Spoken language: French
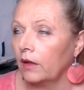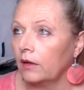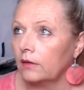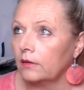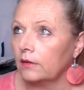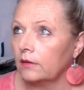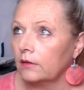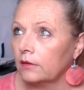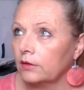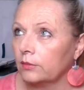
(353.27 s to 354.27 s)

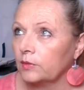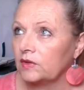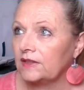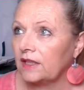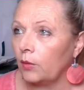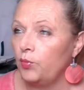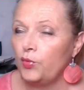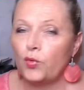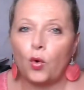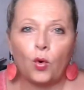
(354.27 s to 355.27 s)
euh comment dire,
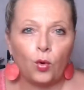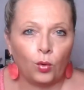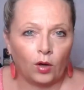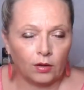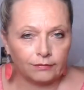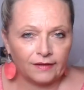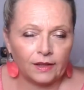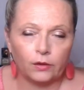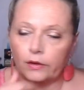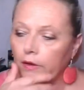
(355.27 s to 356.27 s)
plus haut en
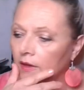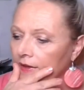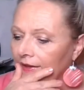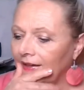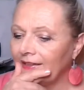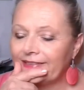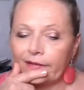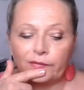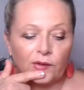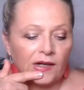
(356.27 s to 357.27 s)
valeur, à
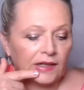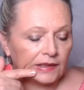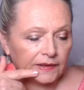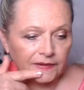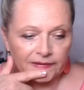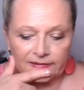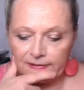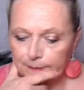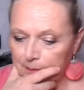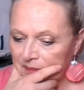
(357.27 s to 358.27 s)
savoir
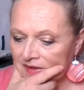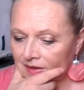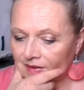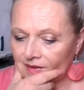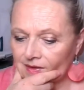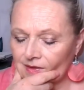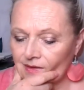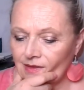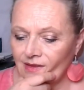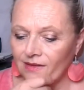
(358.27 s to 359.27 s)
euh,
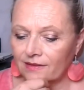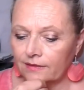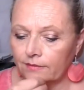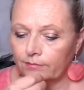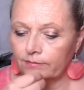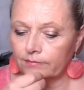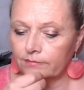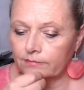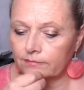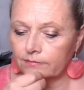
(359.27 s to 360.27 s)
euh,
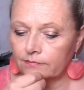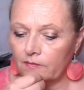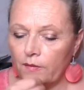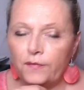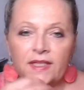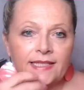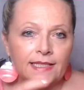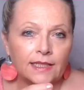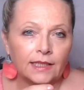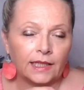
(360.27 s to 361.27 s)

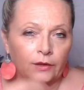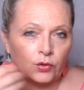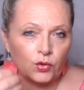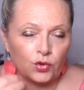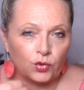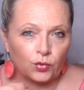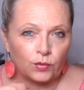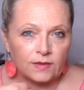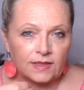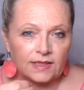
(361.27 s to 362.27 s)
viser quelque
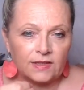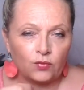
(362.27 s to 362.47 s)
chose qui